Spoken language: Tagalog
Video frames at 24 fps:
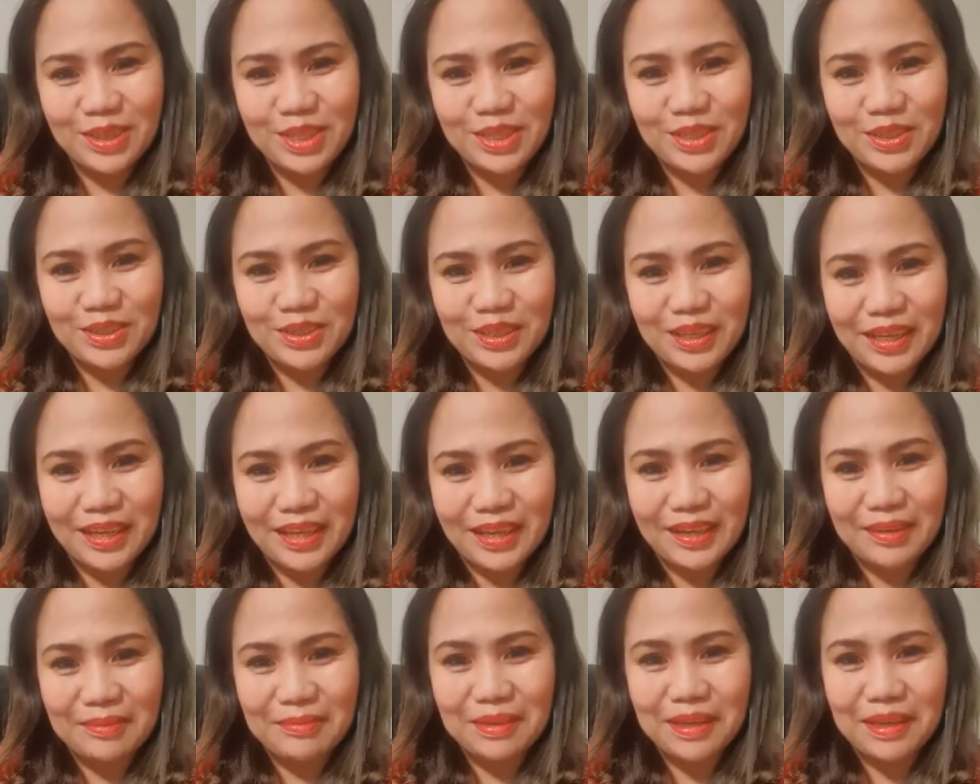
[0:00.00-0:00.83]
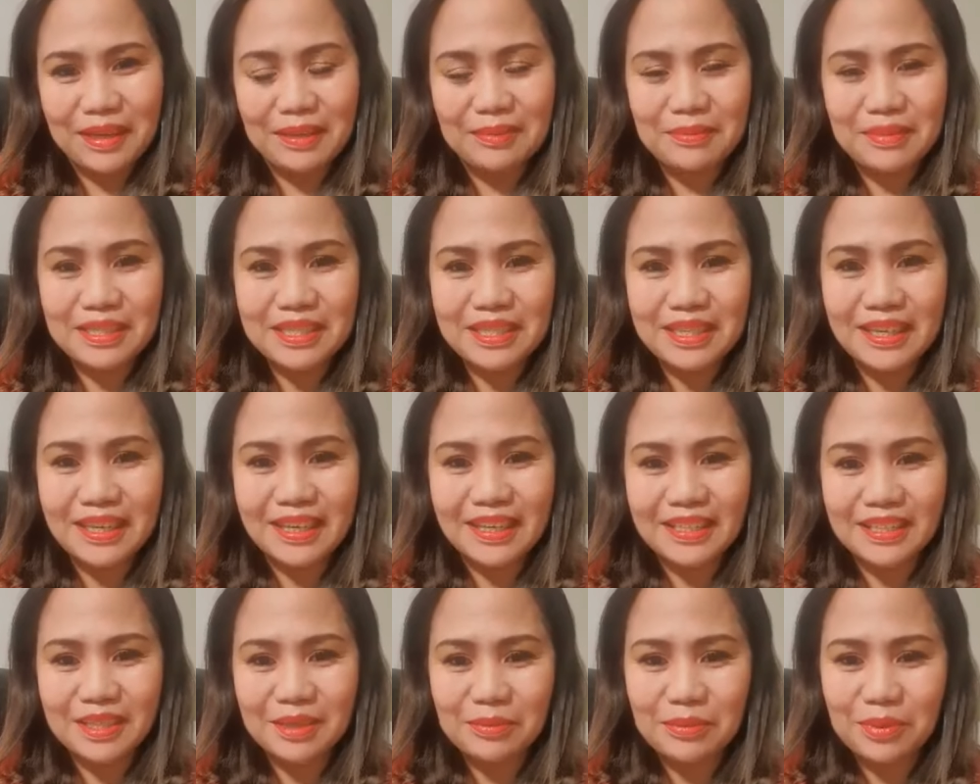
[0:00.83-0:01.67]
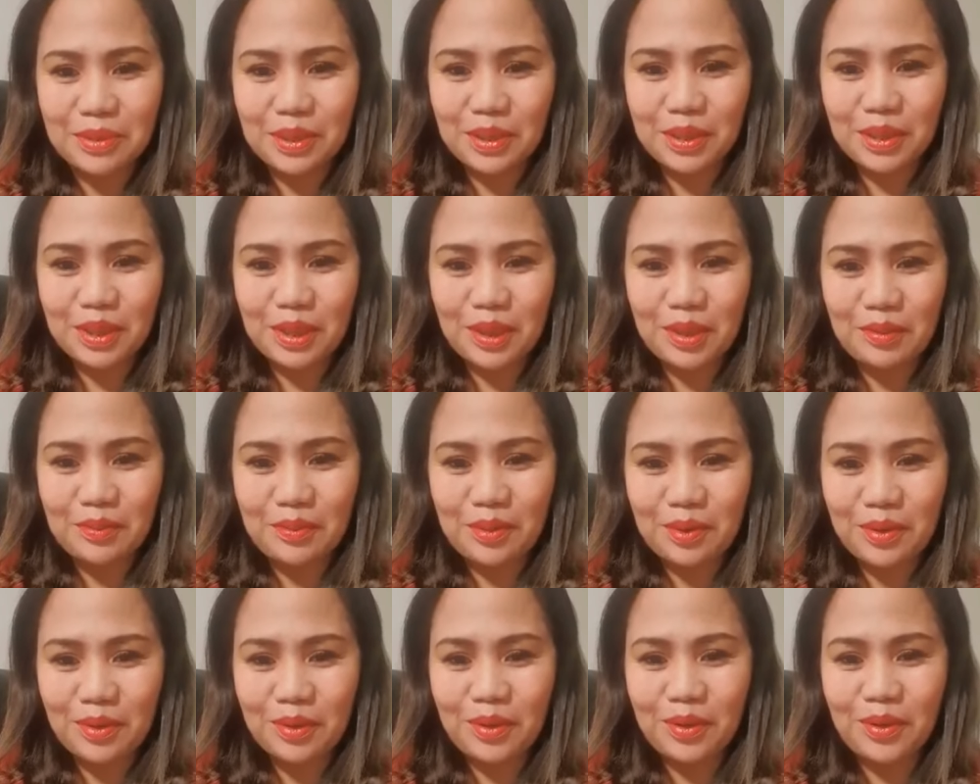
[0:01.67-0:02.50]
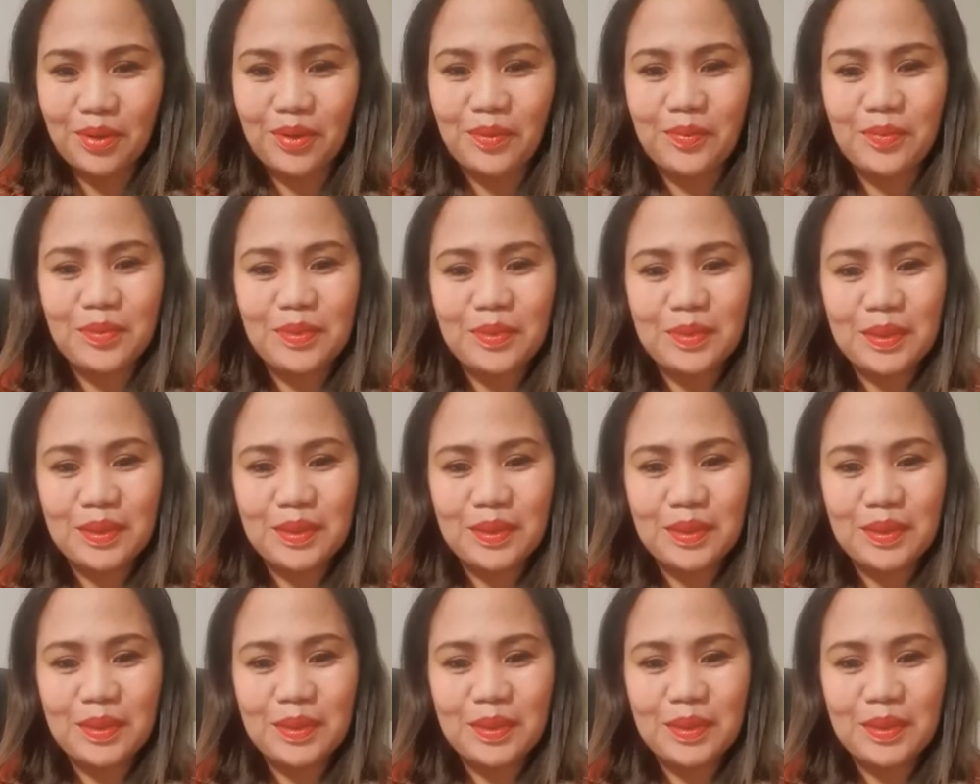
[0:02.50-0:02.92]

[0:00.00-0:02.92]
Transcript: wish ko lang maging masaya ka sa birthday mo.